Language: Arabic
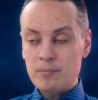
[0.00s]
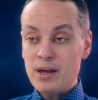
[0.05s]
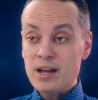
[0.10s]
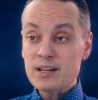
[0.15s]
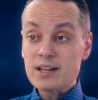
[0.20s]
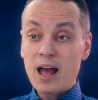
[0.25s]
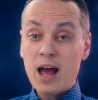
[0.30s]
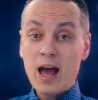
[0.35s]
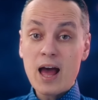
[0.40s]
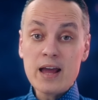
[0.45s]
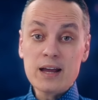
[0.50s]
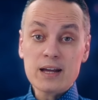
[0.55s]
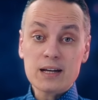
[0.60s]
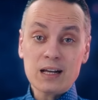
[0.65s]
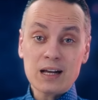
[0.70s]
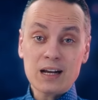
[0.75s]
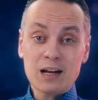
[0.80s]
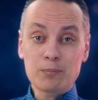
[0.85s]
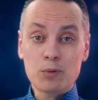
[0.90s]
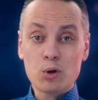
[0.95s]

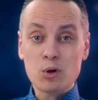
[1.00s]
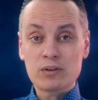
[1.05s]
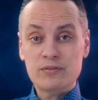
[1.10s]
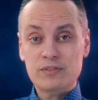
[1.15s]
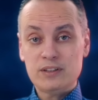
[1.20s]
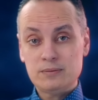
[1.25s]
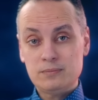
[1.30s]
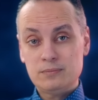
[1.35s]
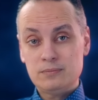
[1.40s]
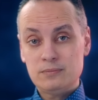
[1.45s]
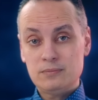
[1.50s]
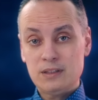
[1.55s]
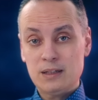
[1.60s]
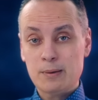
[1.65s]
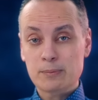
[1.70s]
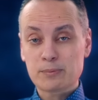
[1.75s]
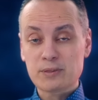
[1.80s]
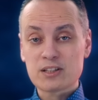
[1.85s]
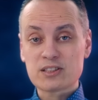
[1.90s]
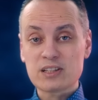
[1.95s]
بيتحايل على الموقف ده
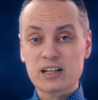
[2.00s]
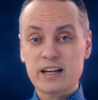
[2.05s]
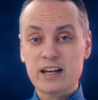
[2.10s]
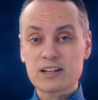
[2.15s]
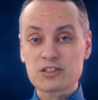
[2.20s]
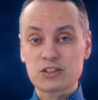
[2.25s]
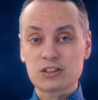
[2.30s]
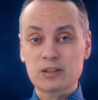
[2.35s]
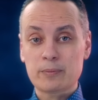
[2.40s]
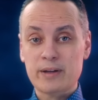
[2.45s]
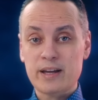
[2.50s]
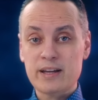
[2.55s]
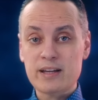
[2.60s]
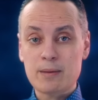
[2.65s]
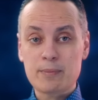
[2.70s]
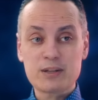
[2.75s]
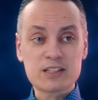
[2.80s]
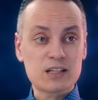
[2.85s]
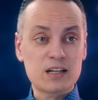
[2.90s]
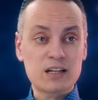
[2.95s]
لما بتحصل كارثه طبيعيه